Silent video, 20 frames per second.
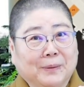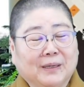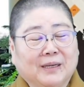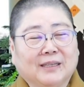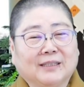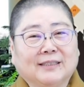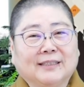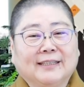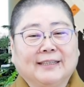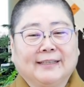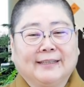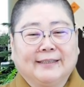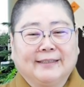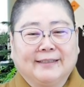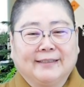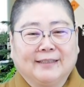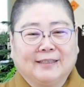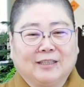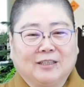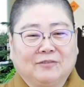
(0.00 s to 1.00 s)
啊
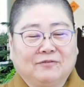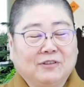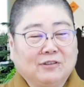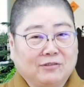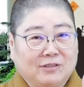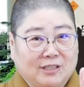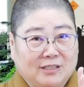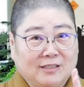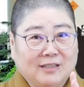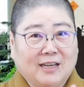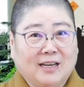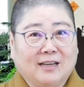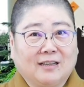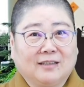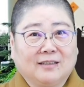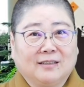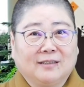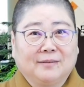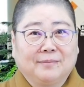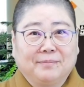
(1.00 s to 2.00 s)
啊，否则啊
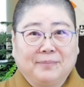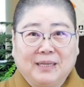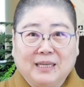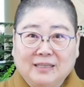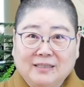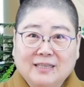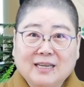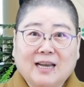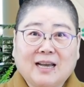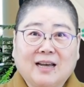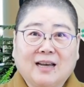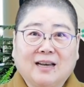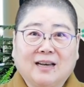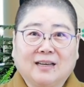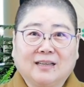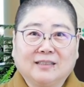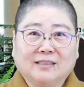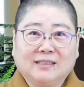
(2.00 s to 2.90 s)
偏差，